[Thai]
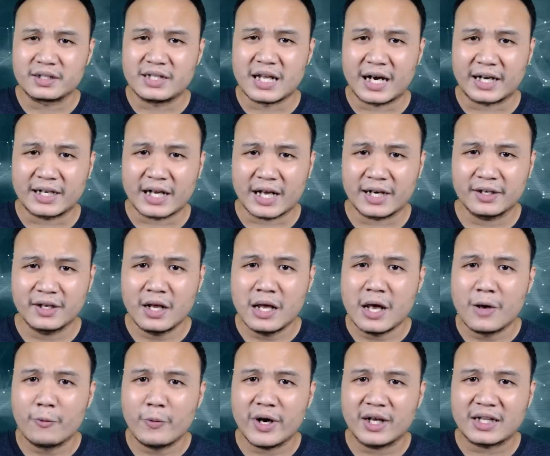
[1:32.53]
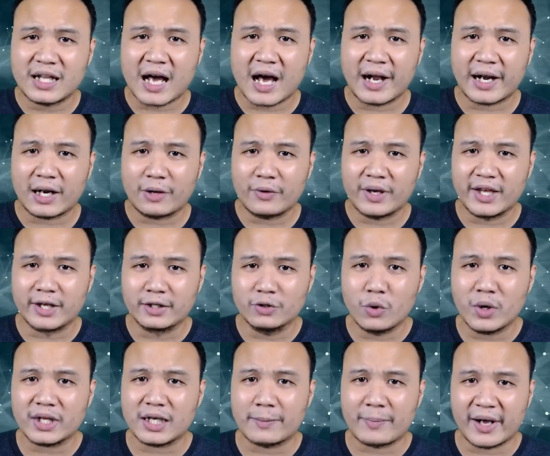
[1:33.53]
ดังนั้นเวลาเราเห็น
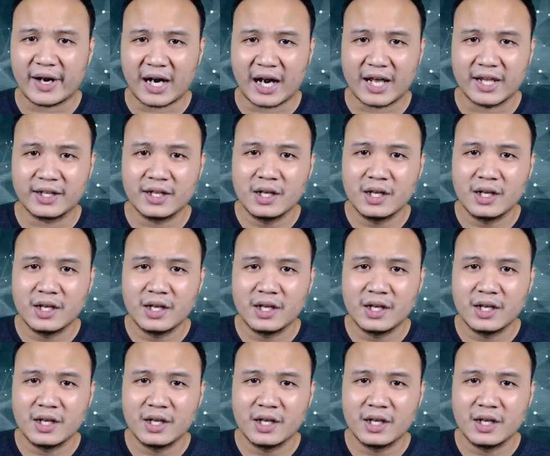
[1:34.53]
ด้วยกับอะไร